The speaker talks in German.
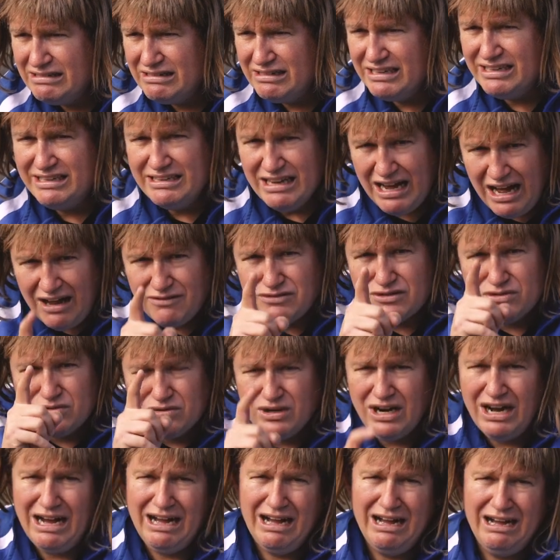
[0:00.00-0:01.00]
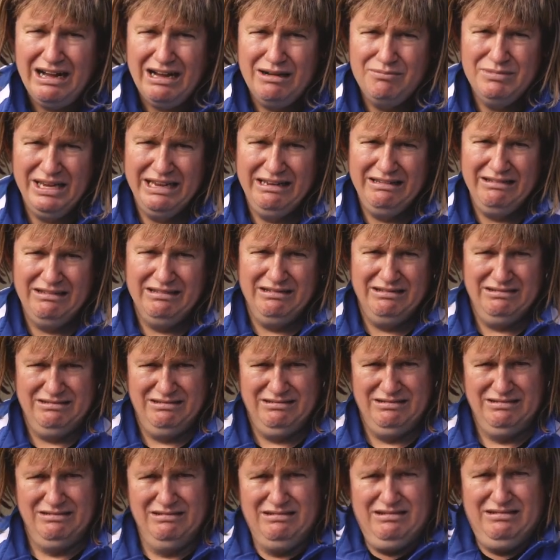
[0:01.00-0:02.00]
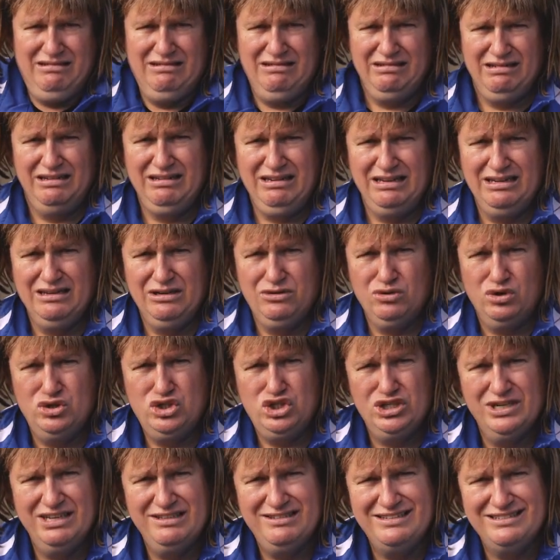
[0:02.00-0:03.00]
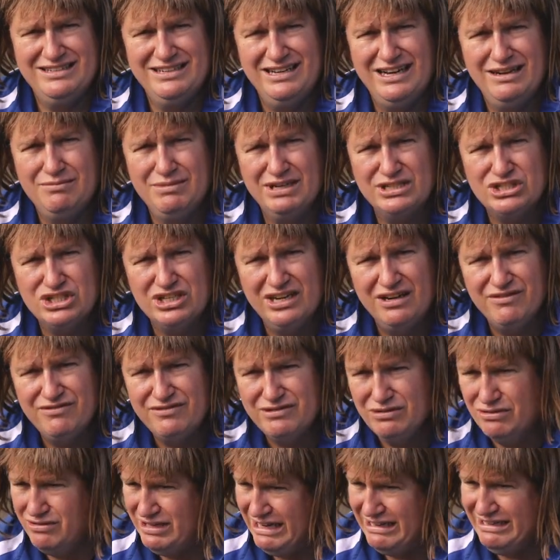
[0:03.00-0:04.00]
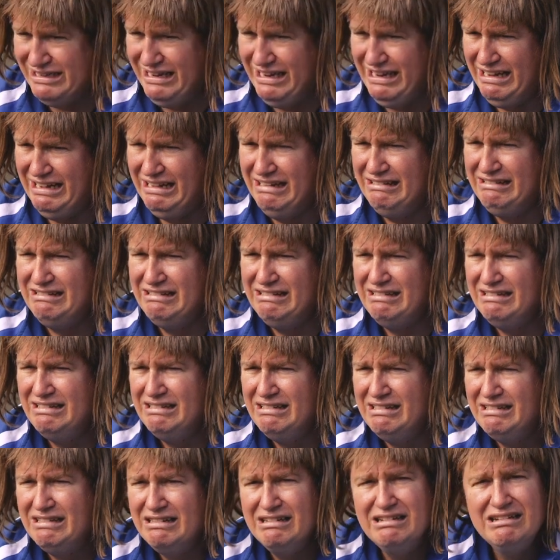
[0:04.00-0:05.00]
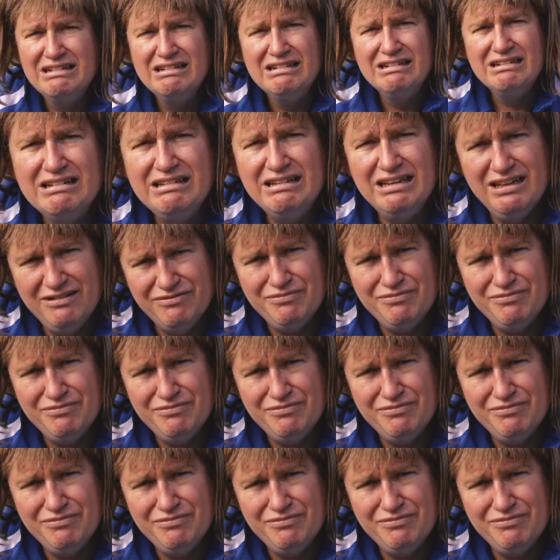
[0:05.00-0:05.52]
Die darf sogar am Ende in der deutschen Nationalmannschaft oder der die